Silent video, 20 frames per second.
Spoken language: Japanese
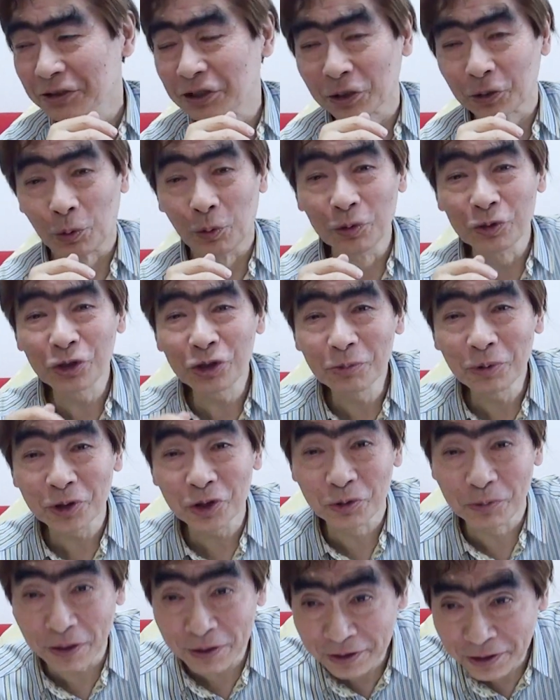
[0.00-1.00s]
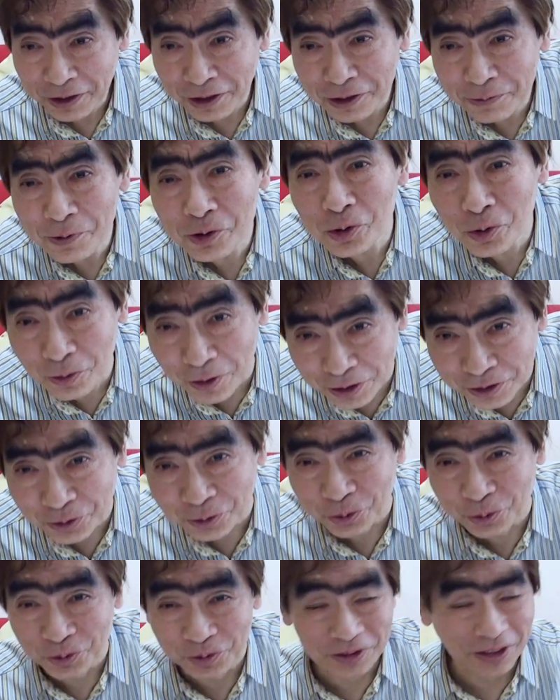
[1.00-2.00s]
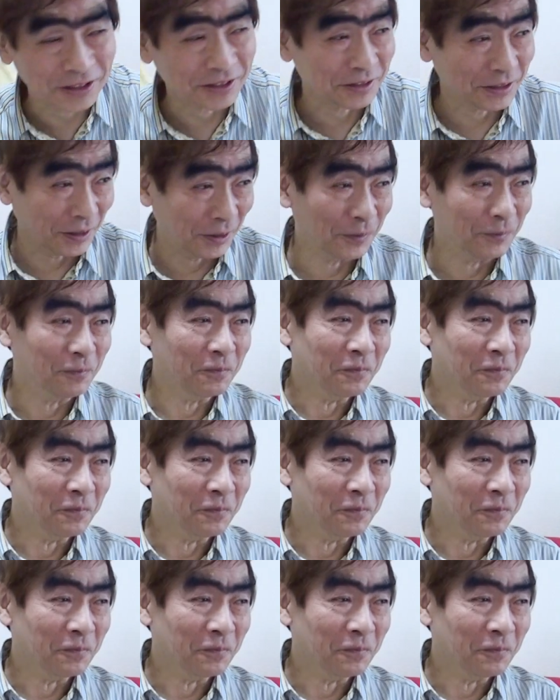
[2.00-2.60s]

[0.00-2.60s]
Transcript: じゃあ今週も座ってやりましょうかってことになって